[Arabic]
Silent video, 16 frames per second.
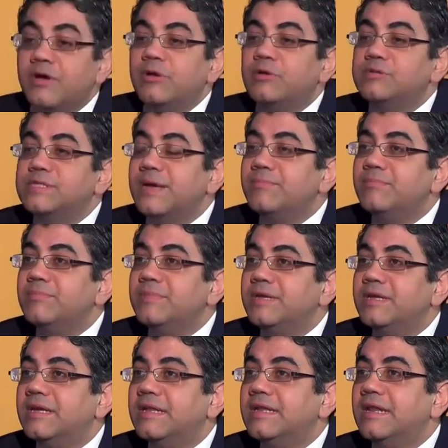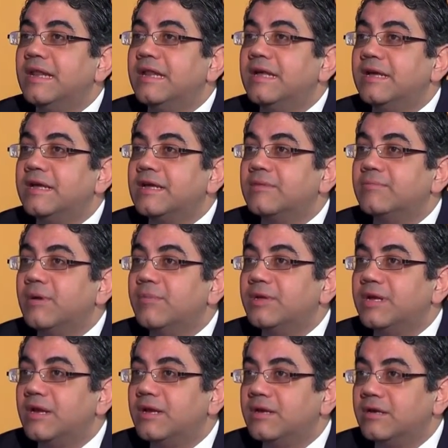فنسمي ان الحكمه
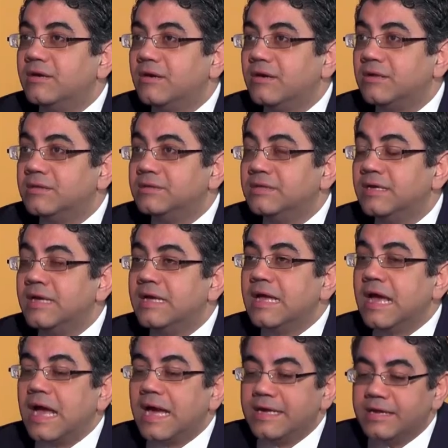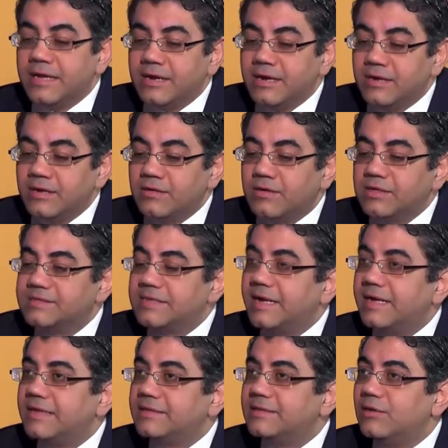من الاجهاض احيانا انقاذ
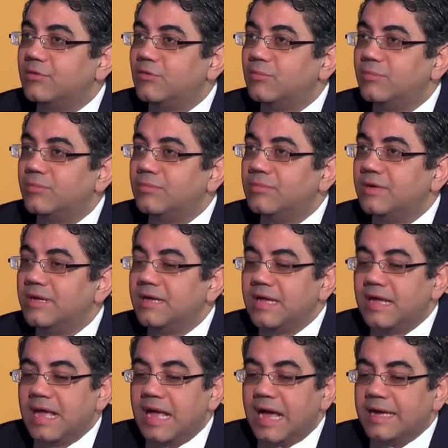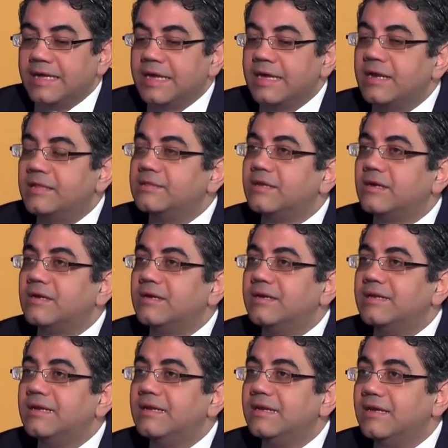حياه الام احيانا
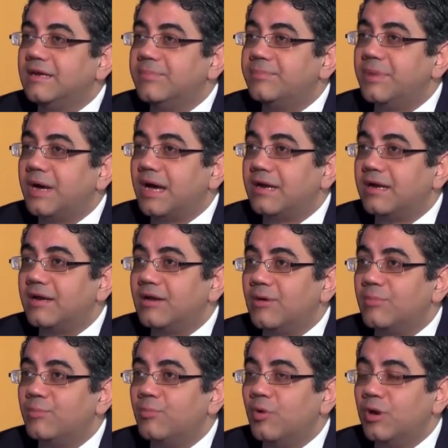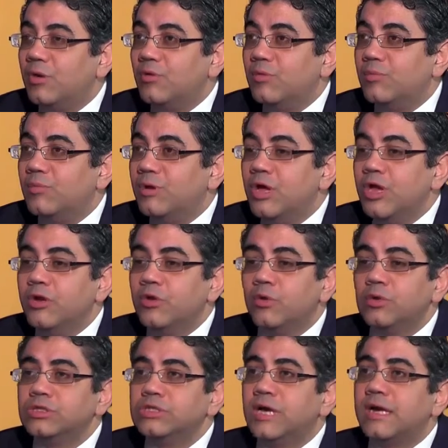تقليل العبء على الاب والام
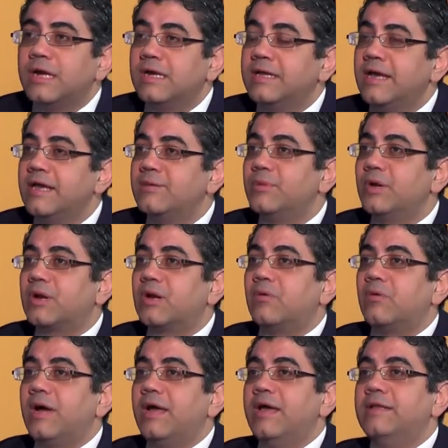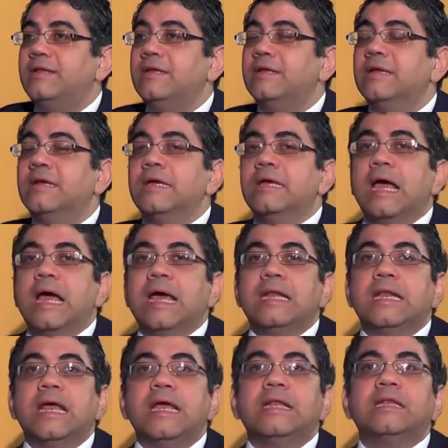نخش على الجانب الروحاني
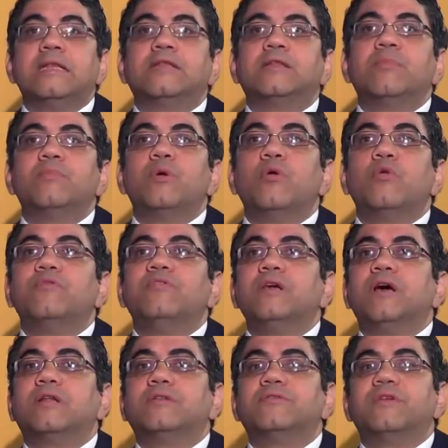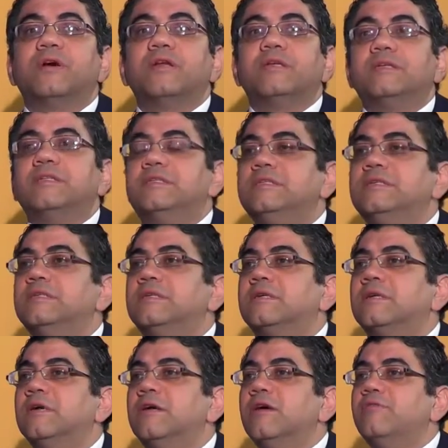هنلاقي ان طب ما هو في اطفال كتير
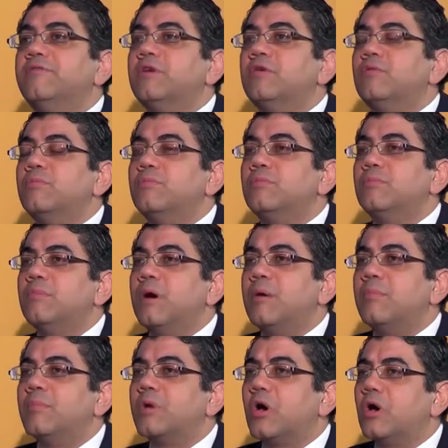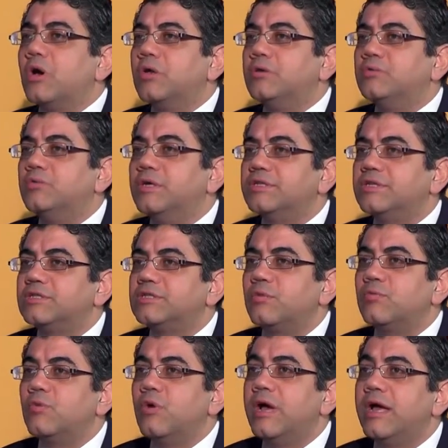فيهم امراض
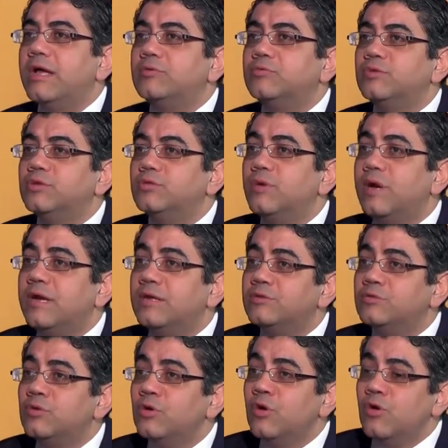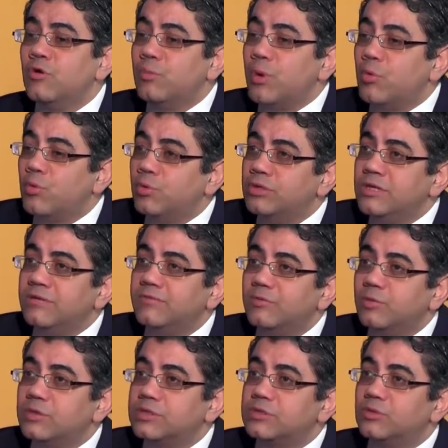وتشوهات واتولدوا وموجودين في
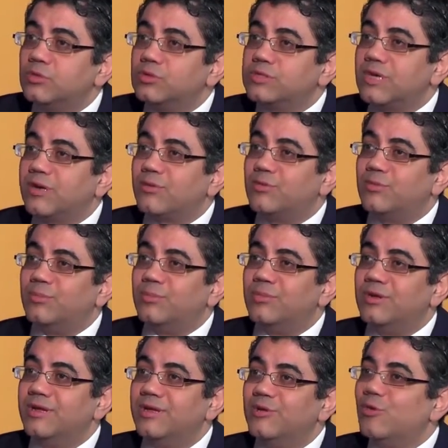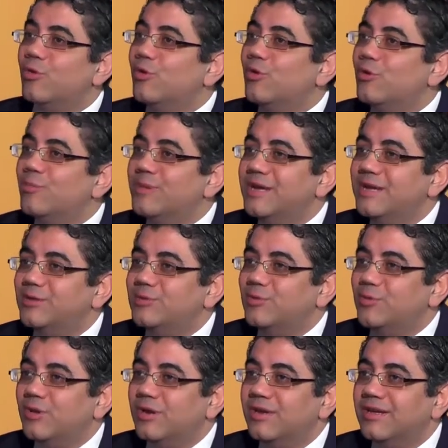وسط اسرهم نقول لهم ايه
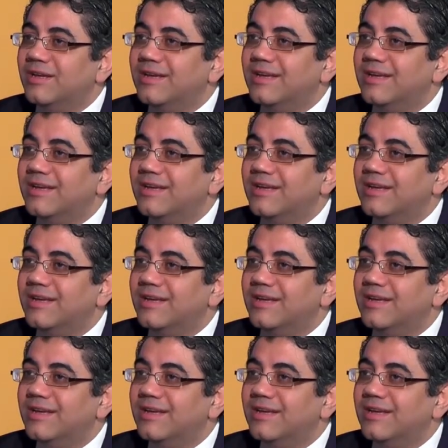دول